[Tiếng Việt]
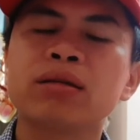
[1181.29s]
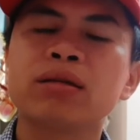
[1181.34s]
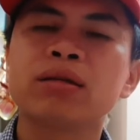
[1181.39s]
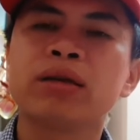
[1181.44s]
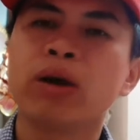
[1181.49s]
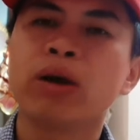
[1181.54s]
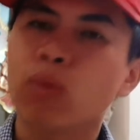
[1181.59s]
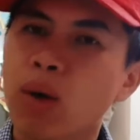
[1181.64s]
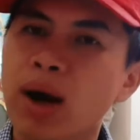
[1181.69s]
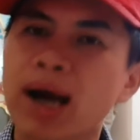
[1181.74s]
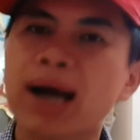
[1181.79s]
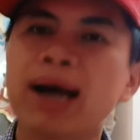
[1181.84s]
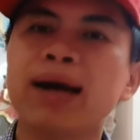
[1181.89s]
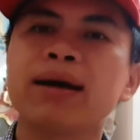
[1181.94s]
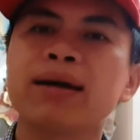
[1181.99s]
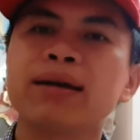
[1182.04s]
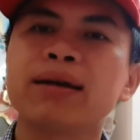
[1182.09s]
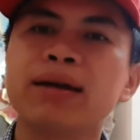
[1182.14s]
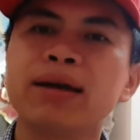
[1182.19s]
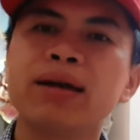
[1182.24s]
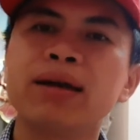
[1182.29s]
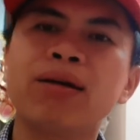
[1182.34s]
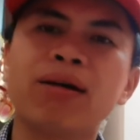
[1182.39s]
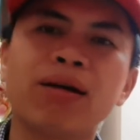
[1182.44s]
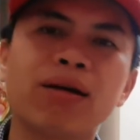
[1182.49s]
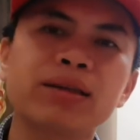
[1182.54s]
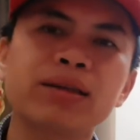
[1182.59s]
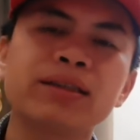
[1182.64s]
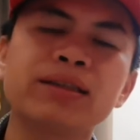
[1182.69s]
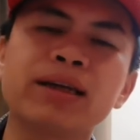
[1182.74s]
hiệu quả để
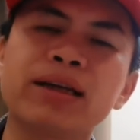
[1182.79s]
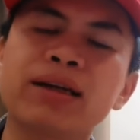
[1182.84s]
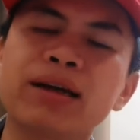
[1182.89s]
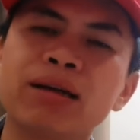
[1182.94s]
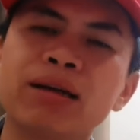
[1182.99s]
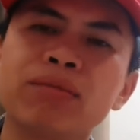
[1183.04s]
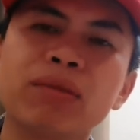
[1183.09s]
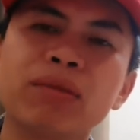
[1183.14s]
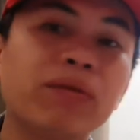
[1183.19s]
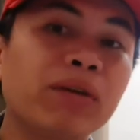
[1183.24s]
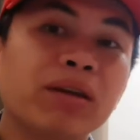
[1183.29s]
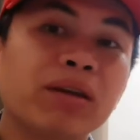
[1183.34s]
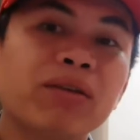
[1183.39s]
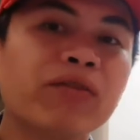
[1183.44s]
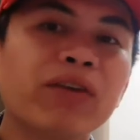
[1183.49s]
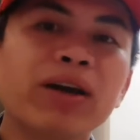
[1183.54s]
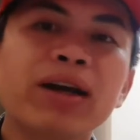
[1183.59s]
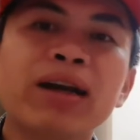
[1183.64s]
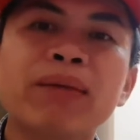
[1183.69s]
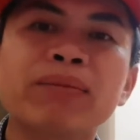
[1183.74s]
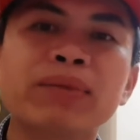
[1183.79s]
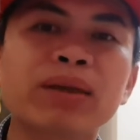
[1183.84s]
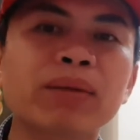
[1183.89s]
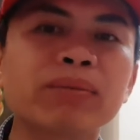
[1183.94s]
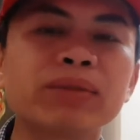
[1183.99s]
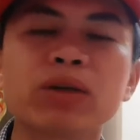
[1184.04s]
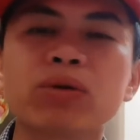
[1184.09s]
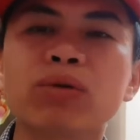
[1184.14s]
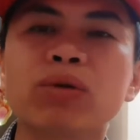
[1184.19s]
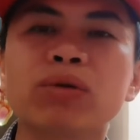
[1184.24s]
họ có thể giải ngân bởi vì với 500
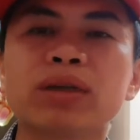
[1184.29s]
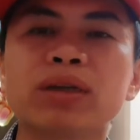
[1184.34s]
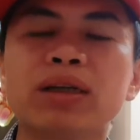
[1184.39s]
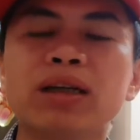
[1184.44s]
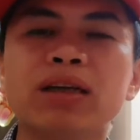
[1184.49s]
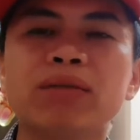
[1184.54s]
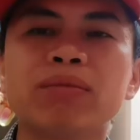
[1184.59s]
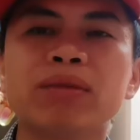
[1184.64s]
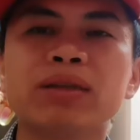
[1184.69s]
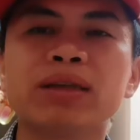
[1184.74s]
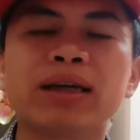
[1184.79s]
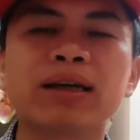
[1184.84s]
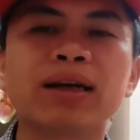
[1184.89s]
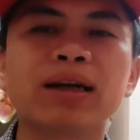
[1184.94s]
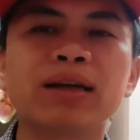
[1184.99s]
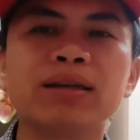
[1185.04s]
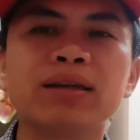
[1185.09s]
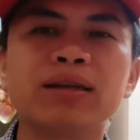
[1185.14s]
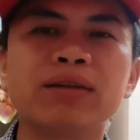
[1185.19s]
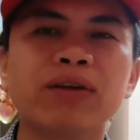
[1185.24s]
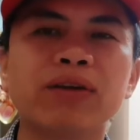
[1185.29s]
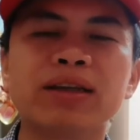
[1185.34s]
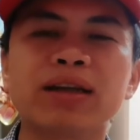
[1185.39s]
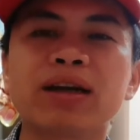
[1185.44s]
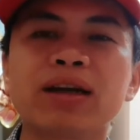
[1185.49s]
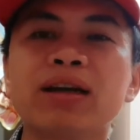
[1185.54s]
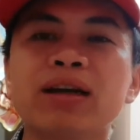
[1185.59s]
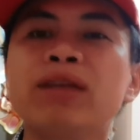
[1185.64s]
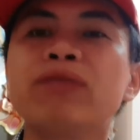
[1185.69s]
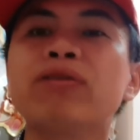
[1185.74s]
triệu đô trở lên mà giải ngân thì phải giải
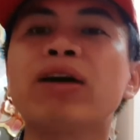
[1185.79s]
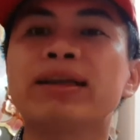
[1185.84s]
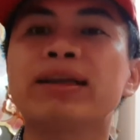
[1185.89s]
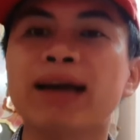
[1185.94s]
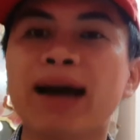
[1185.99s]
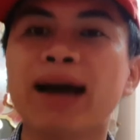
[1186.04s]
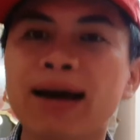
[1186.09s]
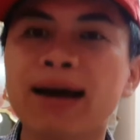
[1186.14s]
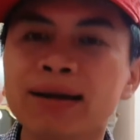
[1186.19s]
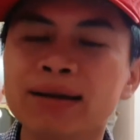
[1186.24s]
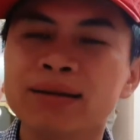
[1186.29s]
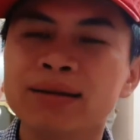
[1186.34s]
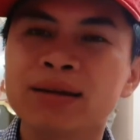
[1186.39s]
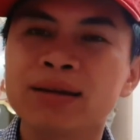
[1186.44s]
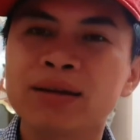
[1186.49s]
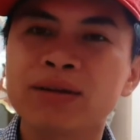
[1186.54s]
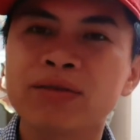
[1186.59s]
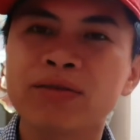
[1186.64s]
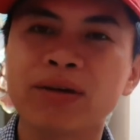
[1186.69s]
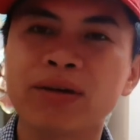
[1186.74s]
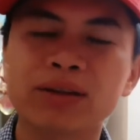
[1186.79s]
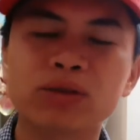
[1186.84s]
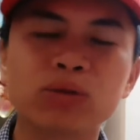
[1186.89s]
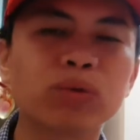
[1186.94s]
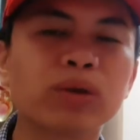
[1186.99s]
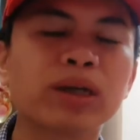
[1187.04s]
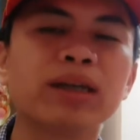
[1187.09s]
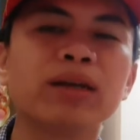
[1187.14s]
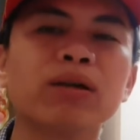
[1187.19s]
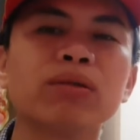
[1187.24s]
ngân hết vài tháng và chu
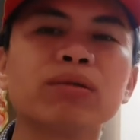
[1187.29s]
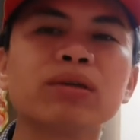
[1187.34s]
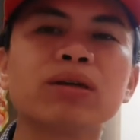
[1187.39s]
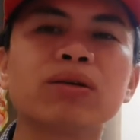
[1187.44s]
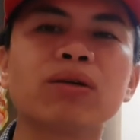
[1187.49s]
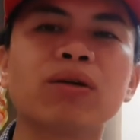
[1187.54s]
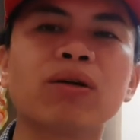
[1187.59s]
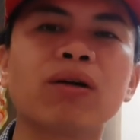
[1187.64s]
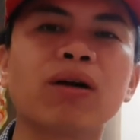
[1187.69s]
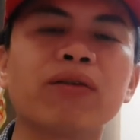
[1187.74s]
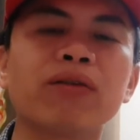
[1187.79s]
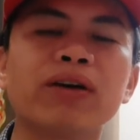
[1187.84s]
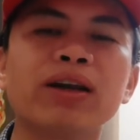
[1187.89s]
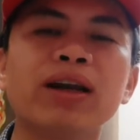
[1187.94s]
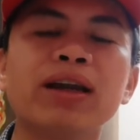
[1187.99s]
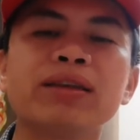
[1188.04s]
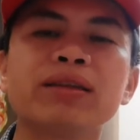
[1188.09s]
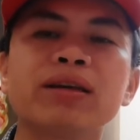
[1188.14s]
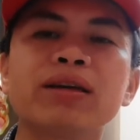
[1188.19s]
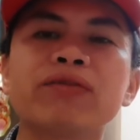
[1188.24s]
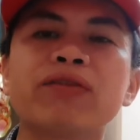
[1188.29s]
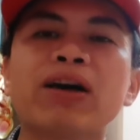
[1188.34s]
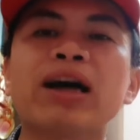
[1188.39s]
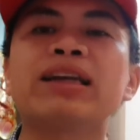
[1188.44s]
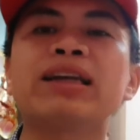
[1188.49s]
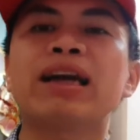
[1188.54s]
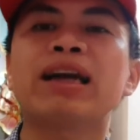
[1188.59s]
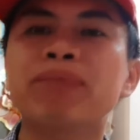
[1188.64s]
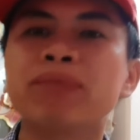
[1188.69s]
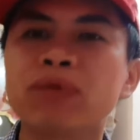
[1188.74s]
kỳ đầu tư của họ phải lên tới vài
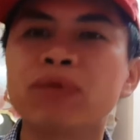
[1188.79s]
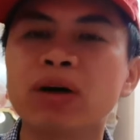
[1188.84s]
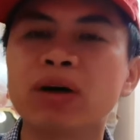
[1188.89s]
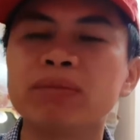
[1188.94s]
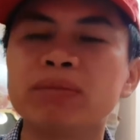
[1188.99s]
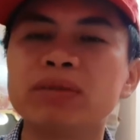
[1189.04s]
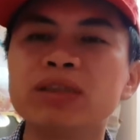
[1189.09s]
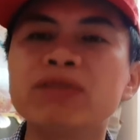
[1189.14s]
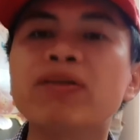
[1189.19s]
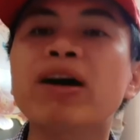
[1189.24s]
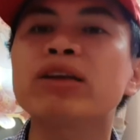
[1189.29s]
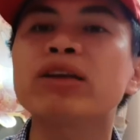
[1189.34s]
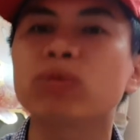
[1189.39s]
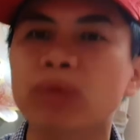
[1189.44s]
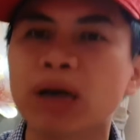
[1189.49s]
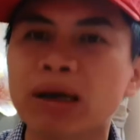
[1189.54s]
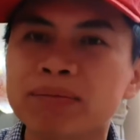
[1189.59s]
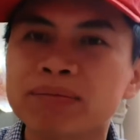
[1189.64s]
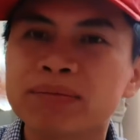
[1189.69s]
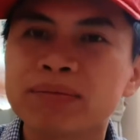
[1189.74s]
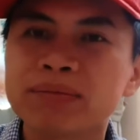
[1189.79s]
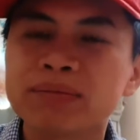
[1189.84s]
năm thậm chí vài chục năm